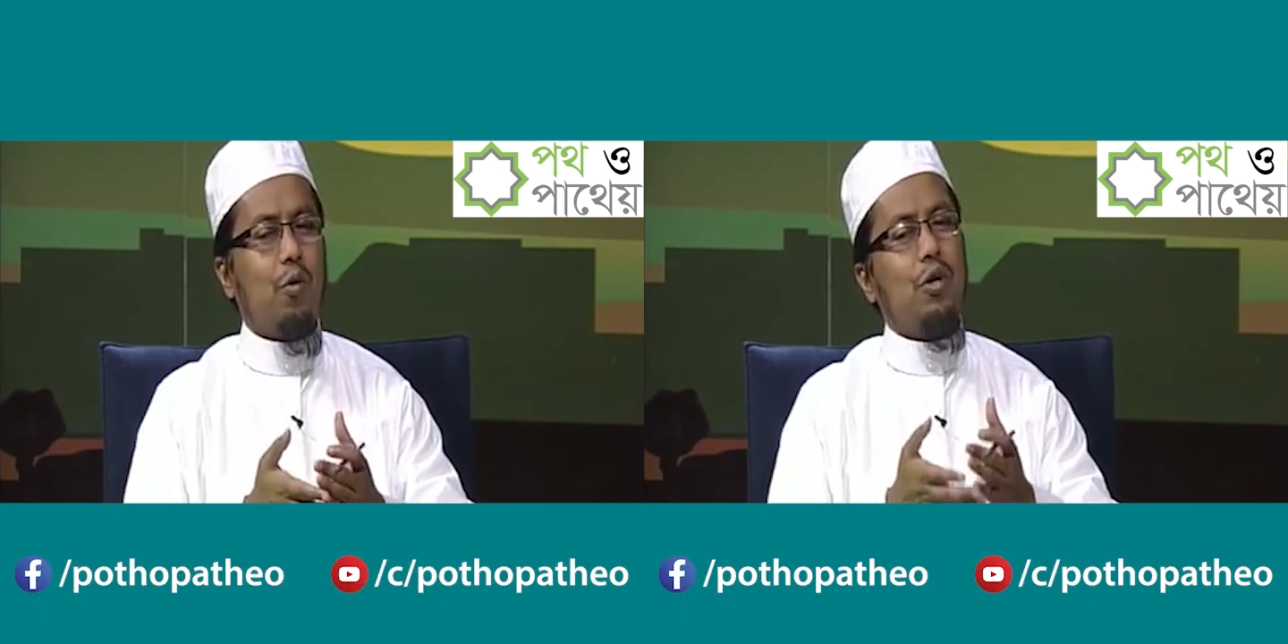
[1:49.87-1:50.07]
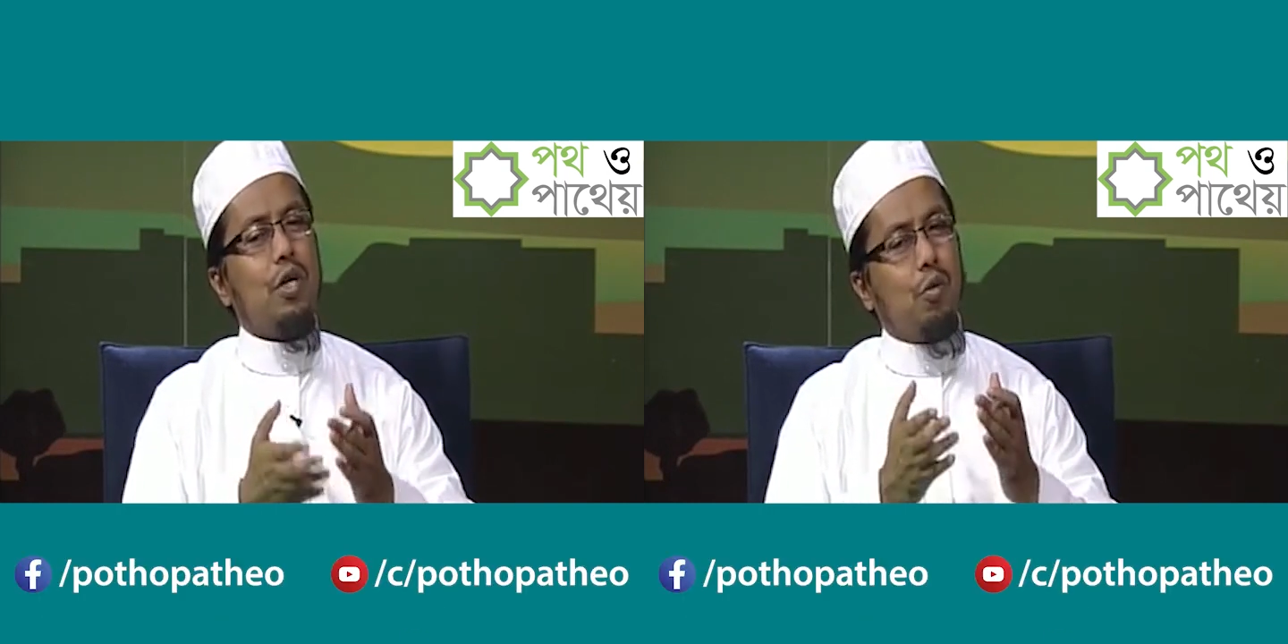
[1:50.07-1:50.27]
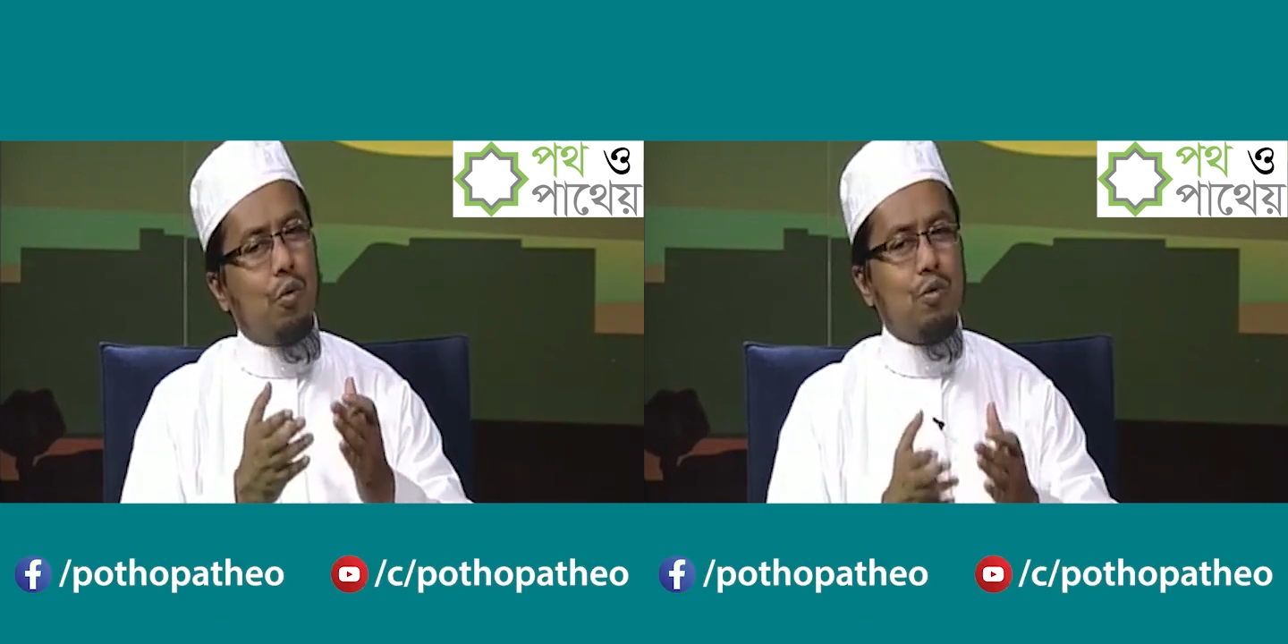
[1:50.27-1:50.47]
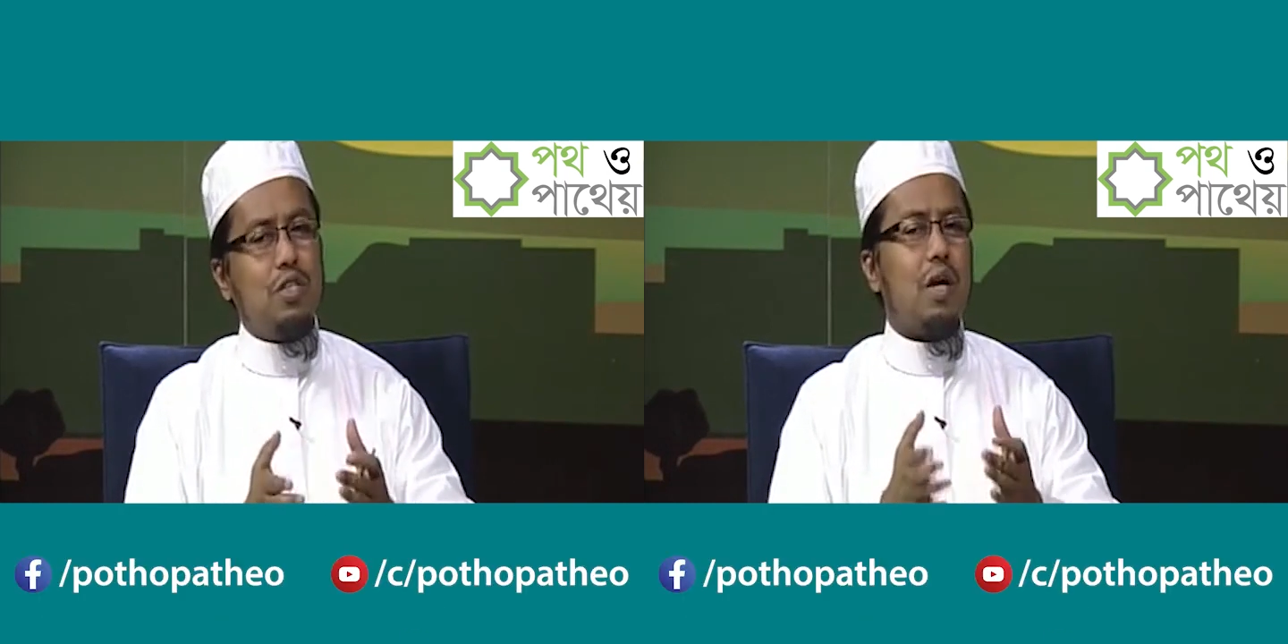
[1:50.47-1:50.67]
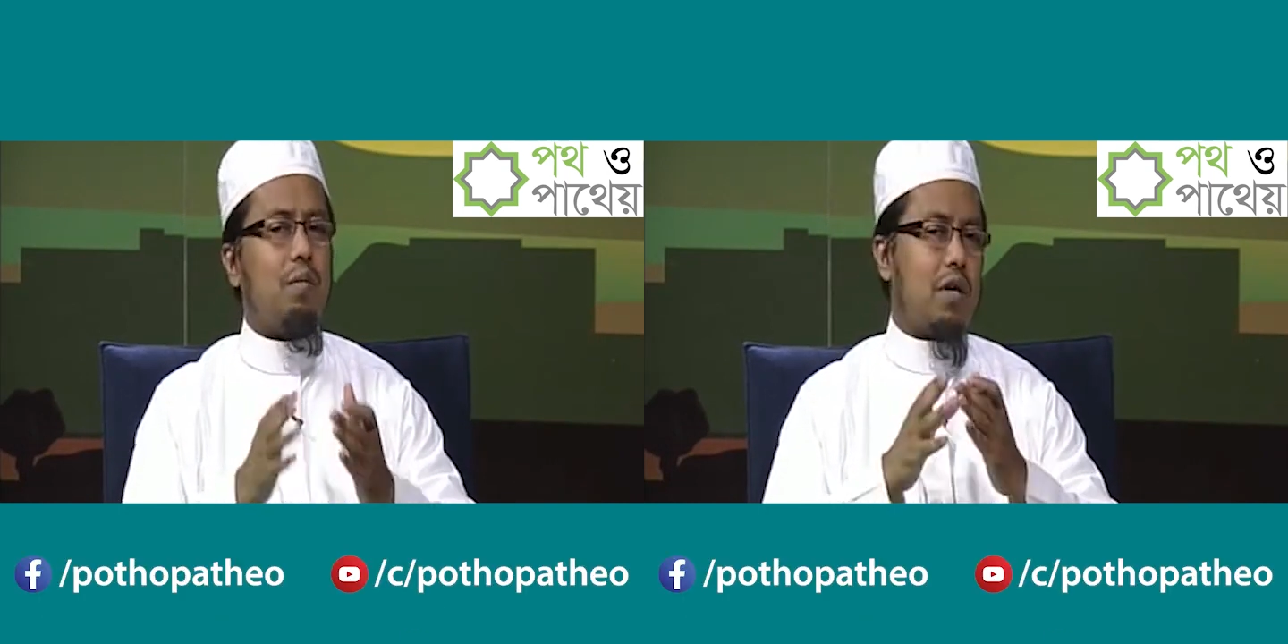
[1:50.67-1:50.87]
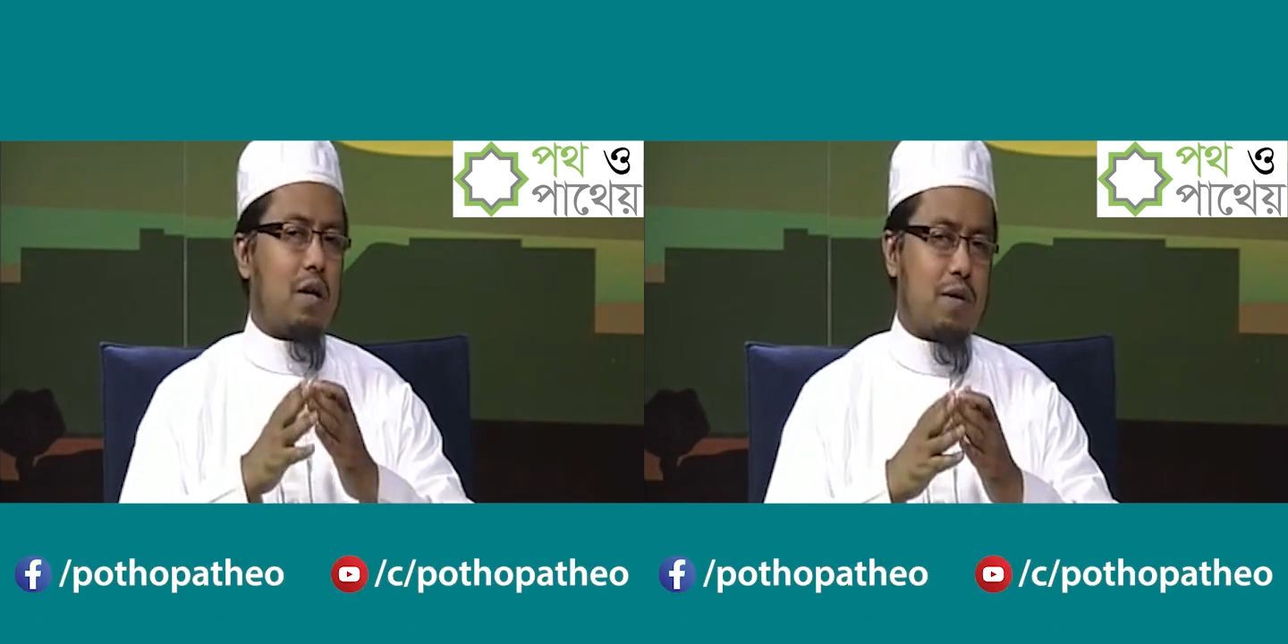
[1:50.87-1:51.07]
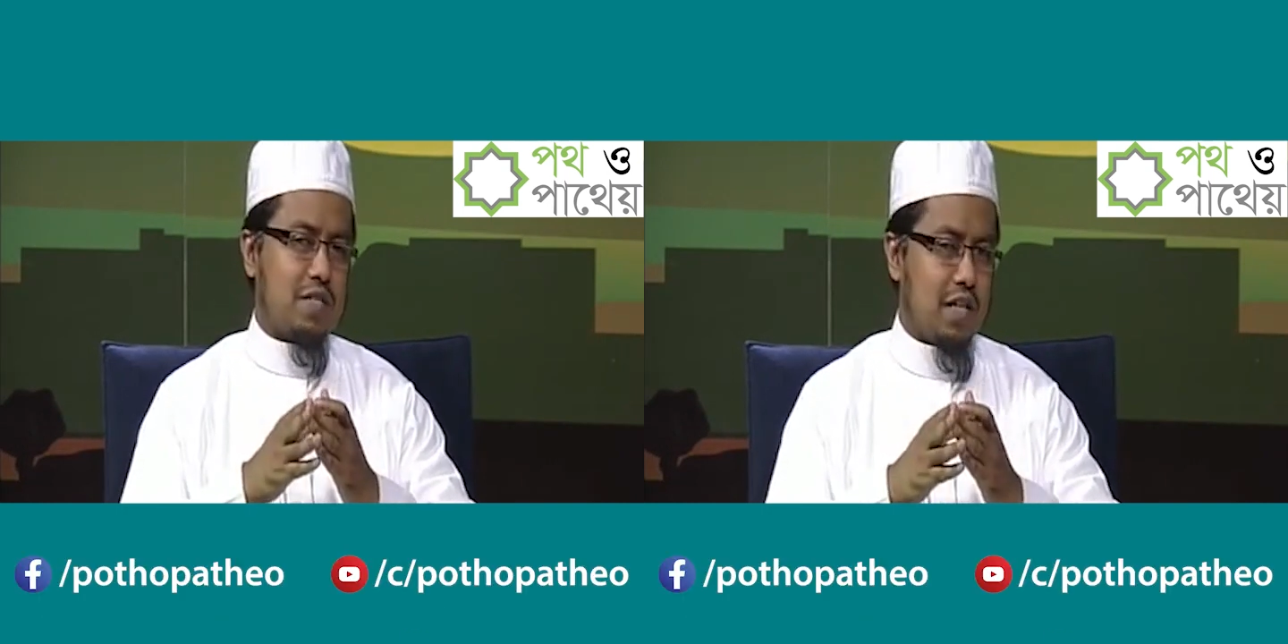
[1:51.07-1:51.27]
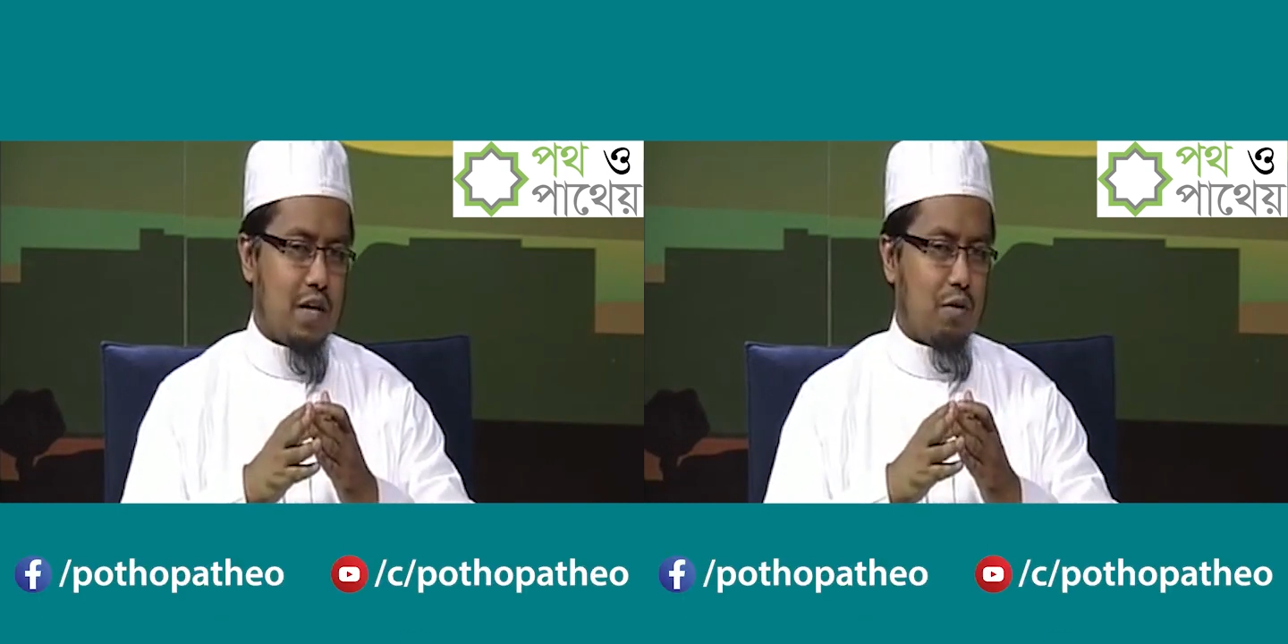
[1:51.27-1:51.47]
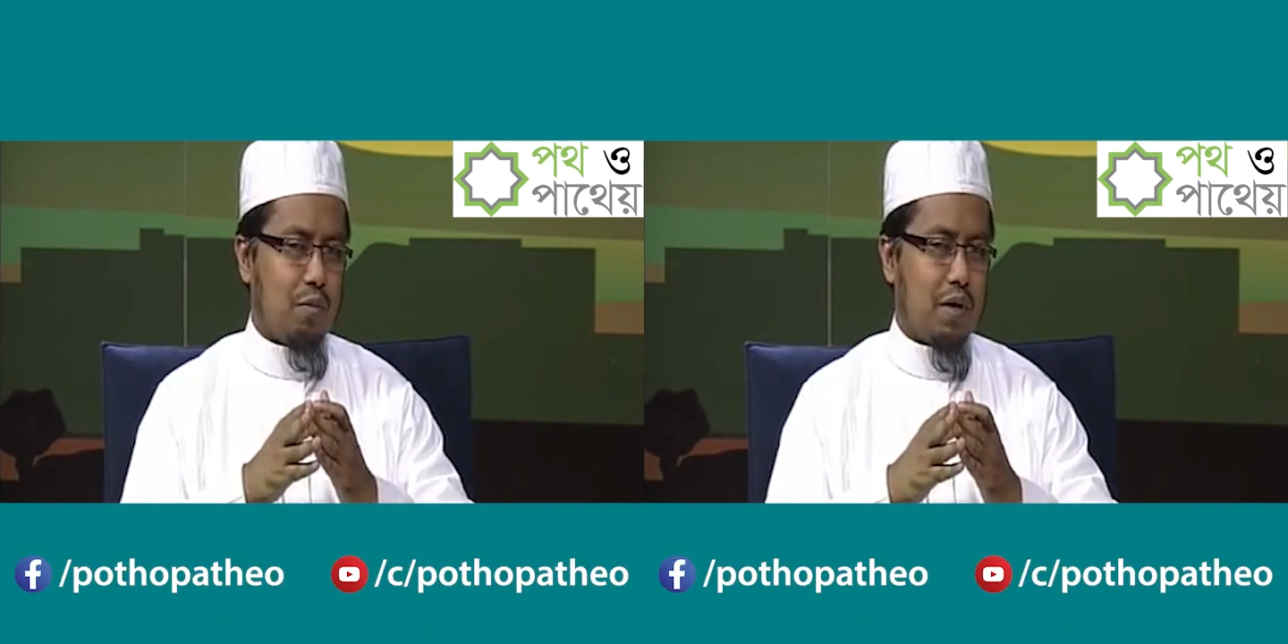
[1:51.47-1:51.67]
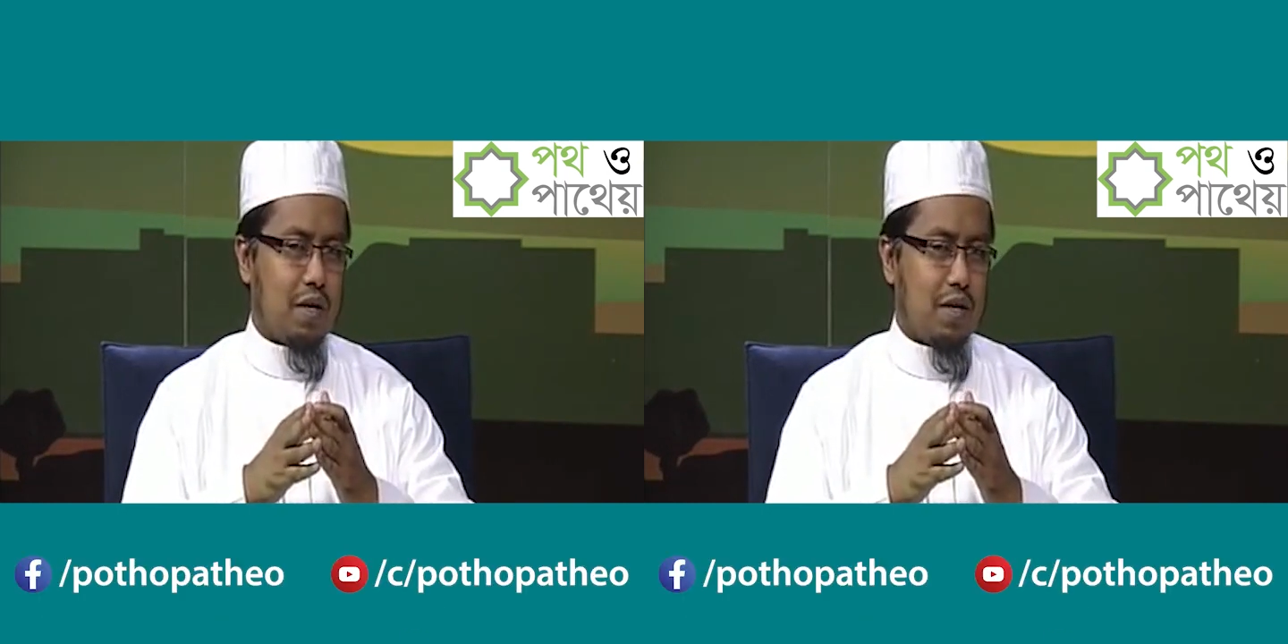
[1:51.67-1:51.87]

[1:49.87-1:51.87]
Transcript: ওইটা অনুযায়ী আপনার নামাজ আদায় করবেন